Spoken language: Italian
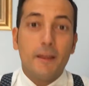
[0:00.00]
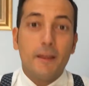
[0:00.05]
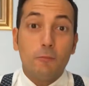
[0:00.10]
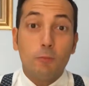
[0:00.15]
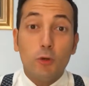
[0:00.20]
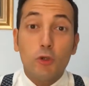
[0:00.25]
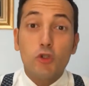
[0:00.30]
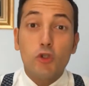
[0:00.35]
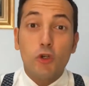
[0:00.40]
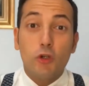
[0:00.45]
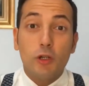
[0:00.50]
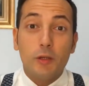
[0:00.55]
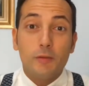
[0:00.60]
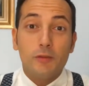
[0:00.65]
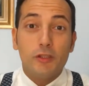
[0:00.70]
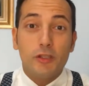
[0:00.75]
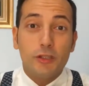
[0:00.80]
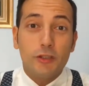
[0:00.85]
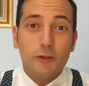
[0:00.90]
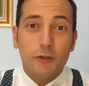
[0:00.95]
Buongiorno
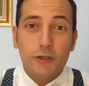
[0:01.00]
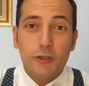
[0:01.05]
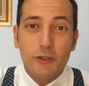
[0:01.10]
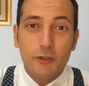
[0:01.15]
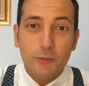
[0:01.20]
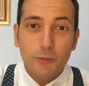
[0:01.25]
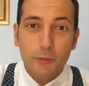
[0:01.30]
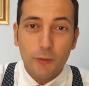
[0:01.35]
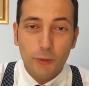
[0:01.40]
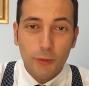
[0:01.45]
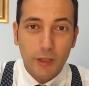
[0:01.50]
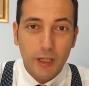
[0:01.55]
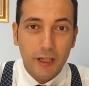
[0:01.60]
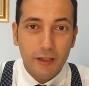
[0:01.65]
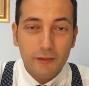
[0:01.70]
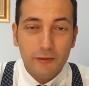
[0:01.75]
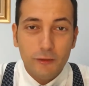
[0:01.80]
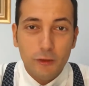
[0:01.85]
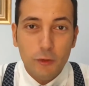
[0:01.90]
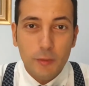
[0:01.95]
amici di Jurist in
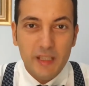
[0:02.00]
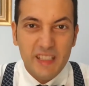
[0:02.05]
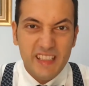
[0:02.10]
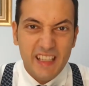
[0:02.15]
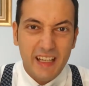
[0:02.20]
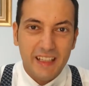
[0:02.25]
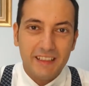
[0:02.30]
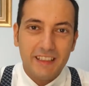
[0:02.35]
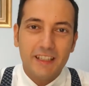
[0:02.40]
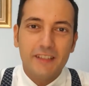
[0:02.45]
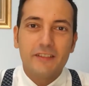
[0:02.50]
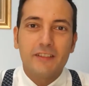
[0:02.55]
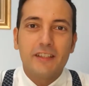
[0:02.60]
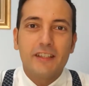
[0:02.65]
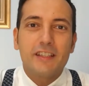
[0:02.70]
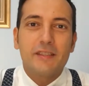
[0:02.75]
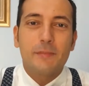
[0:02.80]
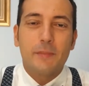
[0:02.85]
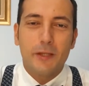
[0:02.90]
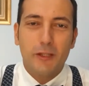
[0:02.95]
Puglia, come state?
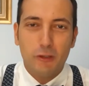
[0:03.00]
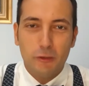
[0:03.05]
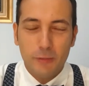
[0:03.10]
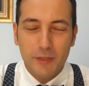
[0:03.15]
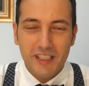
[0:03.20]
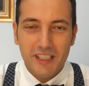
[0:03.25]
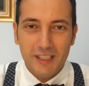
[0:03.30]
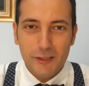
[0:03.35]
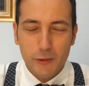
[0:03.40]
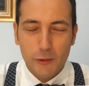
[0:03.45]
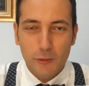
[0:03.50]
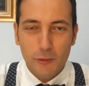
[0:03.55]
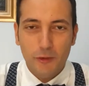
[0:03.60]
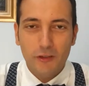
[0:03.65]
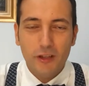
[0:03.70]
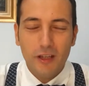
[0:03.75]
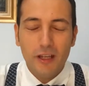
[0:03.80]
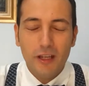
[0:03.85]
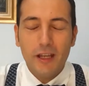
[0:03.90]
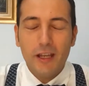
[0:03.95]
Spero benissimo.
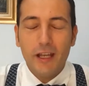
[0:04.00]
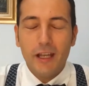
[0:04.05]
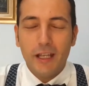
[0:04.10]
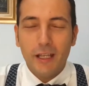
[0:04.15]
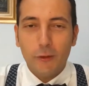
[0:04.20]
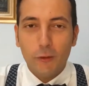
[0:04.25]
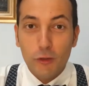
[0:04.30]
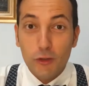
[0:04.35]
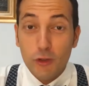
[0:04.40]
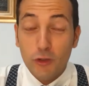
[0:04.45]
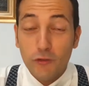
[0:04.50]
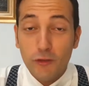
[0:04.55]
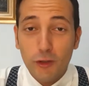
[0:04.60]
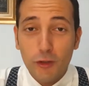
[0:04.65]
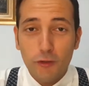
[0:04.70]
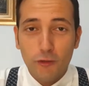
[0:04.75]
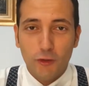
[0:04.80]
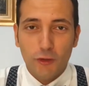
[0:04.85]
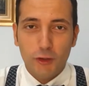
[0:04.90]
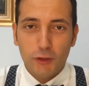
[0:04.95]
In questo
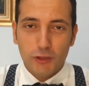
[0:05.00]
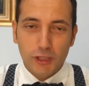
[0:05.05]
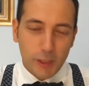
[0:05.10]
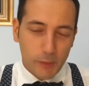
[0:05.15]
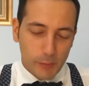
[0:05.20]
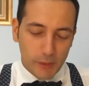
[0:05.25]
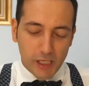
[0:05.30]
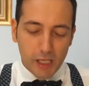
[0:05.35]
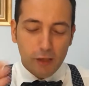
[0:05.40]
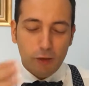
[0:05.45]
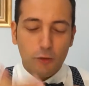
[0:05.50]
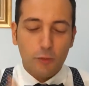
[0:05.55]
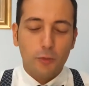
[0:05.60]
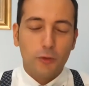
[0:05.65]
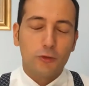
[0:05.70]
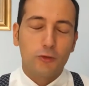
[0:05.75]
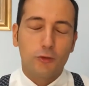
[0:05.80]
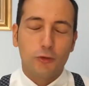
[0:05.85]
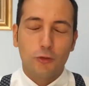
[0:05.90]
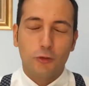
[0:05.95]
video voglio terminare un po'
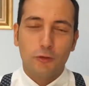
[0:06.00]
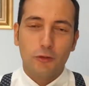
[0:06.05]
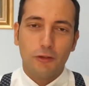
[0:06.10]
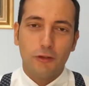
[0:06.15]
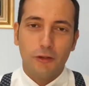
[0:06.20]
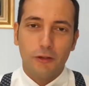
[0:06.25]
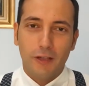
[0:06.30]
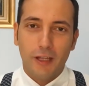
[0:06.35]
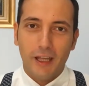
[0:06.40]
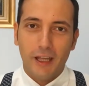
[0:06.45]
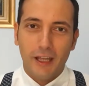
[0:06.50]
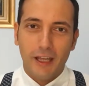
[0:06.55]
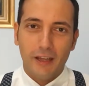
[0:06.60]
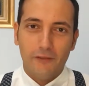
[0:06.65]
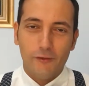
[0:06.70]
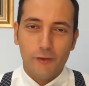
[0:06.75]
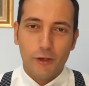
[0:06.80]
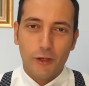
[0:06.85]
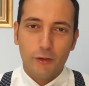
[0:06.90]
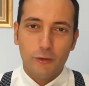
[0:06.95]
tutto quello che
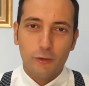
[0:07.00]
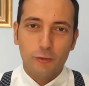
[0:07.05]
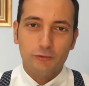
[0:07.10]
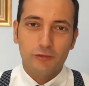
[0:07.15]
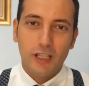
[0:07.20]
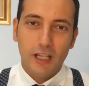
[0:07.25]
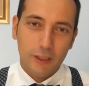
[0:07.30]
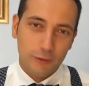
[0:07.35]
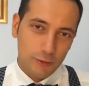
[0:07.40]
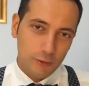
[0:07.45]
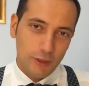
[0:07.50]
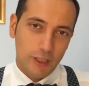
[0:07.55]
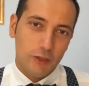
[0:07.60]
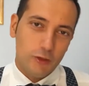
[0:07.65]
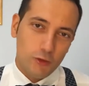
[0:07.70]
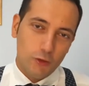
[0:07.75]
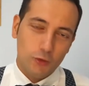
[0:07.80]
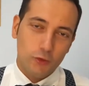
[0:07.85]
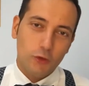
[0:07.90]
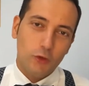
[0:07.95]
vi ho raccontato da
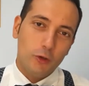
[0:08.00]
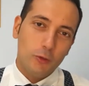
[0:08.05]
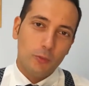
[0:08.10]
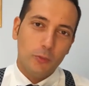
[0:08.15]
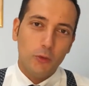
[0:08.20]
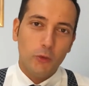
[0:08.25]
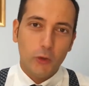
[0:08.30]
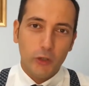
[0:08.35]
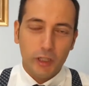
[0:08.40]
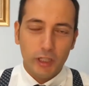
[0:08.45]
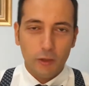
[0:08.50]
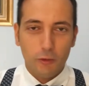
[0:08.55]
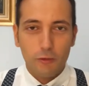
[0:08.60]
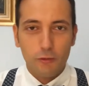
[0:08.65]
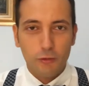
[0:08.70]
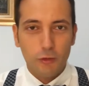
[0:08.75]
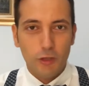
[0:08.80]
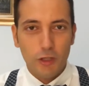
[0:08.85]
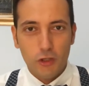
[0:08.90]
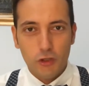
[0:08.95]
giugno in poi, da
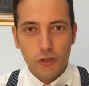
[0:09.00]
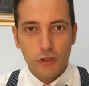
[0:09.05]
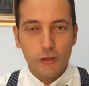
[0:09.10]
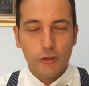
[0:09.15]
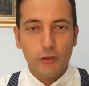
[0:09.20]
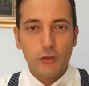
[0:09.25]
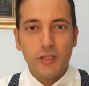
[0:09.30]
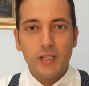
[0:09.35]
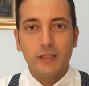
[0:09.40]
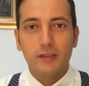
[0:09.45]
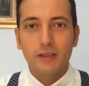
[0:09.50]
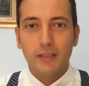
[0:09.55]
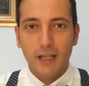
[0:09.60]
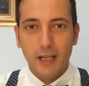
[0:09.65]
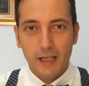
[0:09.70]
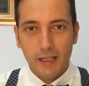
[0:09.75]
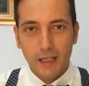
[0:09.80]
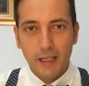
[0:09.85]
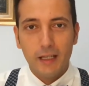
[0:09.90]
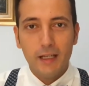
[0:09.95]
quando ho deciso di
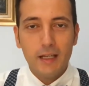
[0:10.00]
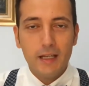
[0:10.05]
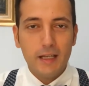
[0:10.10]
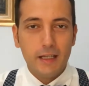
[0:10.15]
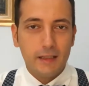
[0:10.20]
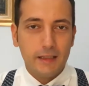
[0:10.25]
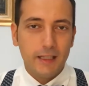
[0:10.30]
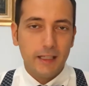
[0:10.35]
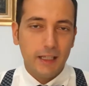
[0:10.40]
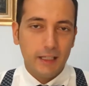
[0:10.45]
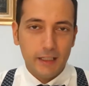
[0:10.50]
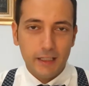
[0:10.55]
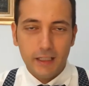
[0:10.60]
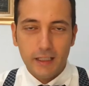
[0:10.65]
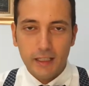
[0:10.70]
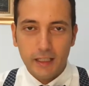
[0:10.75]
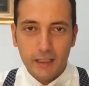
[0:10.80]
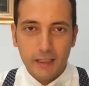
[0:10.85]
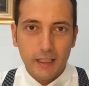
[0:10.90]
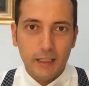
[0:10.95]
entrare nella
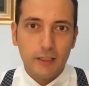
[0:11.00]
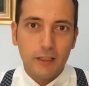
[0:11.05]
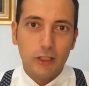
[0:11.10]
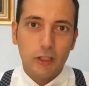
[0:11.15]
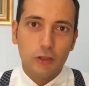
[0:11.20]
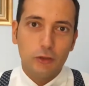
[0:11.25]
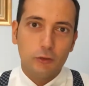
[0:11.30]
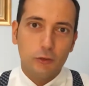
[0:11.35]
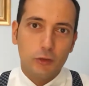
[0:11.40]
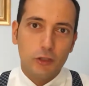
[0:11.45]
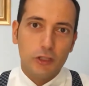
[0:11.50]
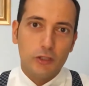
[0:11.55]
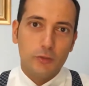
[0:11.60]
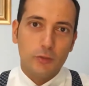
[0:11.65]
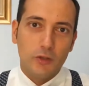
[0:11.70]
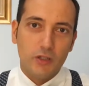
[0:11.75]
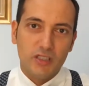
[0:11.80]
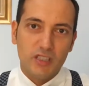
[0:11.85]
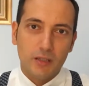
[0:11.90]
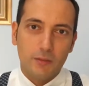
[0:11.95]
nicchia del turismo
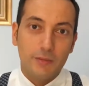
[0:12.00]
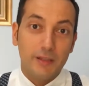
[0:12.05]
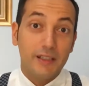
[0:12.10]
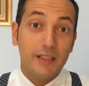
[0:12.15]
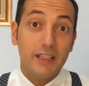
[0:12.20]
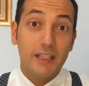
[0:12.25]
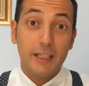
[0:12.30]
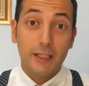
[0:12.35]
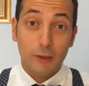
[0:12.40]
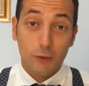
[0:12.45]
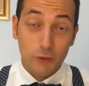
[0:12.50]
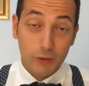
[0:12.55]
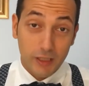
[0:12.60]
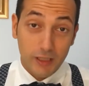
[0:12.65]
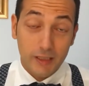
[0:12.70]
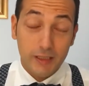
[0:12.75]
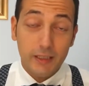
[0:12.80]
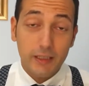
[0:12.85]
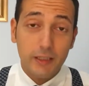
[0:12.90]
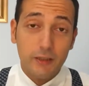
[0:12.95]
ex alberghiero, del
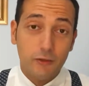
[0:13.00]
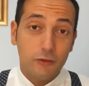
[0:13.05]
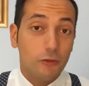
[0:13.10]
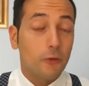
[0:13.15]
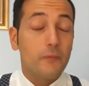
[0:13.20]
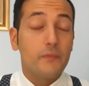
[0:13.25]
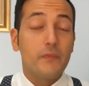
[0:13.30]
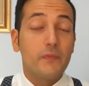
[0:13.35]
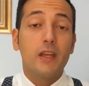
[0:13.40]
diritto,